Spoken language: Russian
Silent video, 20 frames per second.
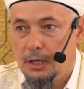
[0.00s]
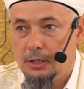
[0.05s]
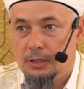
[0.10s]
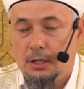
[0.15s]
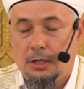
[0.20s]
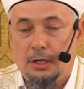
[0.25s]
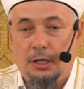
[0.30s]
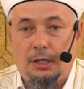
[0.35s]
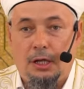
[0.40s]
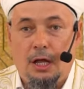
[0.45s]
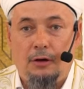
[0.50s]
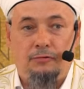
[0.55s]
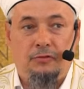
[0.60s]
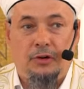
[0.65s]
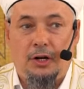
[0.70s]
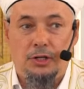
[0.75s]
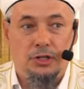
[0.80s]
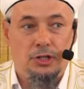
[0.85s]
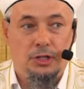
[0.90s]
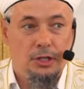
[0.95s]
Даже
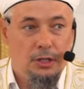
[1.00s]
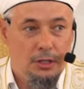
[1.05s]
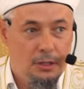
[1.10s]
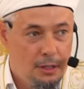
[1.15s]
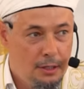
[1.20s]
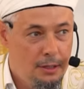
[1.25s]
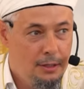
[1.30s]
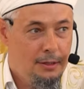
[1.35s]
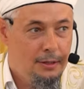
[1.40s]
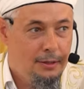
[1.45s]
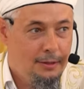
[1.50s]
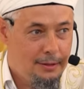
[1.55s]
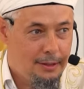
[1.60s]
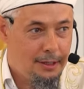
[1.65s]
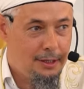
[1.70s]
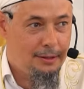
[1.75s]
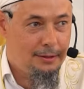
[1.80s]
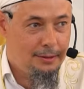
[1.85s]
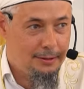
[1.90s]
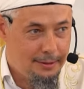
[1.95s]
главврачи
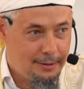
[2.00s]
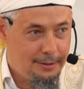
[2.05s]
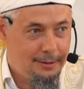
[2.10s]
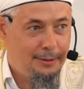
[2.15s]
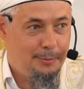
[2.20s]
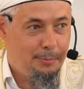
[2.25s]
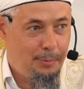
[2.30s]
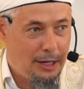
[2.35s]
э,